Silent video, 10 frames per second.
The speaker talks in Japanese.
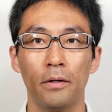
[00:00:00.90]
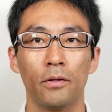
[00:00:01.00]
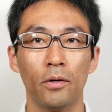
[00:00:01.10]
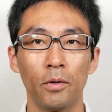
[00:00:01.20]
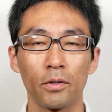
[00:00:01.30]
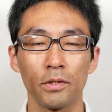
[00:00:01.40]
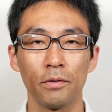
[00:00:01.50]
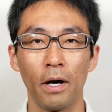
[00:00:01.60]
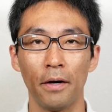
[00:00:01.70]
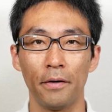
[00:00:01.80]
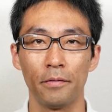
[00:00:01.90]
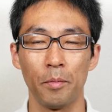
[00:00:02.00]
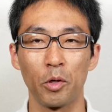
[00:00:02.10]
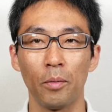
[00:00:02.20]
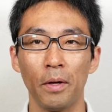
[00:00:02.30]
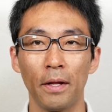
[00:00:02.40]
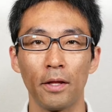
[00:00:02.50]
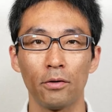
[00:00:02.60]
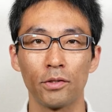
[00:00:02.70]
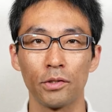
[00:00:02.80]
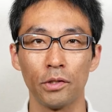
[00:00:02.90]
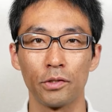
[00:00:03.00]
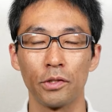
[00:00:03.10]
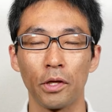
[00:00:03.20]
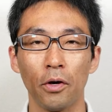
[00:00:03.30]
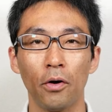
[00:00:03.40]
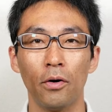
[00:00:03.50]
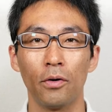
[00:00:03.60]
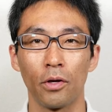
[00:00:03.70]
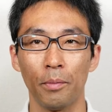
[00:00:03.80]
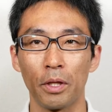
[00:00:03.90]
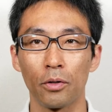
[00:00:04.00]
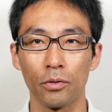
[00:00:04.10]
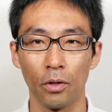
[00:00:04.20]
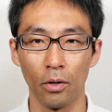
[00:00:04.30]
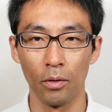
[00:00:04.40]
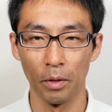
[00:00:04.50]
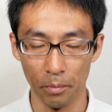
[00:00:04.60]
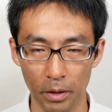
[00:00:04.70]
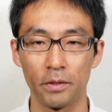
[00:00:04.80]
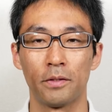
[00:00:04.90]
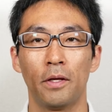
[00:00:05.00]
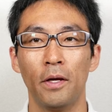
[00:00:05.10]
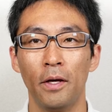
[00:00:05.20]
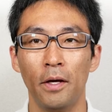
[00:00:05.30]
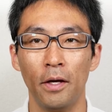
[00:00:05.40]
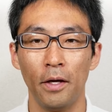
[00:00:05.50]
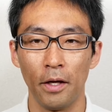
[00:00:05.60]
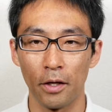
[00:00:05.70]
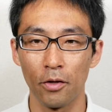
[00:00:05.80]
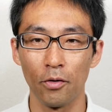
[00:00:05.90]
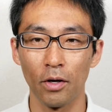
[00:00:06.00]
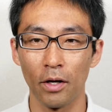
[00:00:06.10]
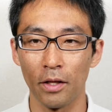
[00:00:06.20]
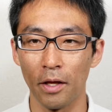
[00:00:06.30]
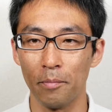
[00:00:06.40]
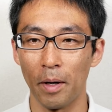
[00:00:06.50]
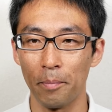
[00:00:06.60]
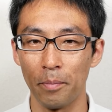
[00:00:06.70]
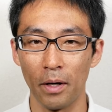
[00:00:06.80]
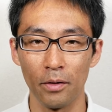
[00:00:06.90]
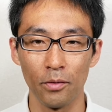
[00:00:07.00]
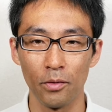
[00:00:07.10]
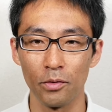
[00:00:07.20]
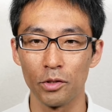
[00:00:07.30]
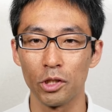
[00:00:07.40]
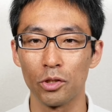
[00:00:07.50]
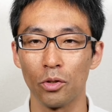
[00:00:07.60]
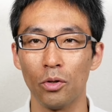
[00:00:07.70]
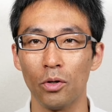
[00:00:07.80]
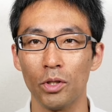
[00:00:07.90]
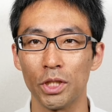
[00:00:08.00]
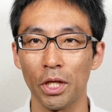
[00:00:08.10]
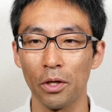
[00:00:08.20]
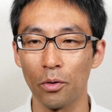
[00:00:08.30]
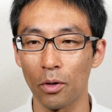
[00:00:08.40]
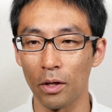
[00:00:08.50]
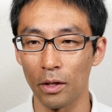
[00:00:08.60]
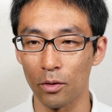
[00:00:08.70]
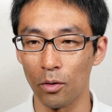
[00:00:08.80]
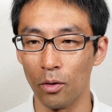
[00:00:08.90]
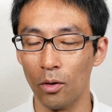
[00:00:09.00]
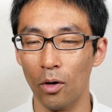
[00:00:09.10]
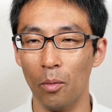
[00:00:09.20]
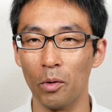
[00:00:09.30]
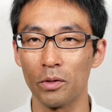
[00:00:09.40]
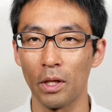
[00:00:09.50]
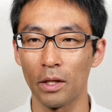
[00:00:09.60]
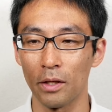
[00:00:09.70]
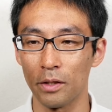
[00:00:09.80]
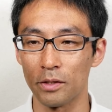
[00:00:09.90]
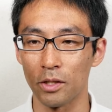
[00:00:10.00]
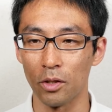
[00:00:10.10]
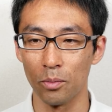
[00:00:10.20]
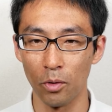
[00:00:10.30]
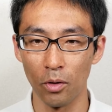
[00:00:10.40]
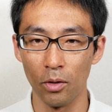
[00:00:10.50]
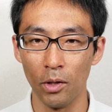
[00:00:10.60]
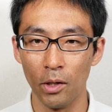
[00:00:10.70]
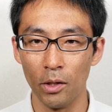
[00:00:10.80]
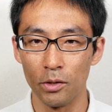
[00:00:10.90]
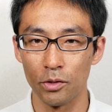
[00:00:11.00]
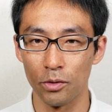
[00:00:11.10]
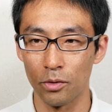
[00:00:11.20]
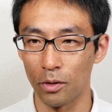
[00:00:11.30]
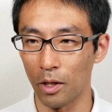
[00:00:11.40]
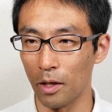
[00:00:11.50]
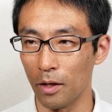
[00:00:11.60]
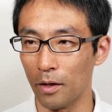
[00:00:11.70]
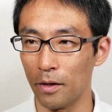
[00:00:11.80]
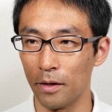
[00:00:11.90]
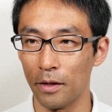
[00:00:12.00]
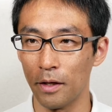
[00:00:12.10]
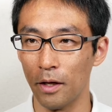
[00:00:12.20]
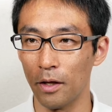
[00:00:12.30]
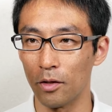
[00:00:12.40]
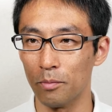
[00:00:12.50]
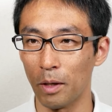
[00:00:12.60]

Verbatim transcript: どうもこんにちは。ファミコンメーターを作るの続きを決めていこうと思います。え今日からね、マッパーの方の実装をしていこうかなと思ってたんですけども、ちょっとね、えっ、ー、と、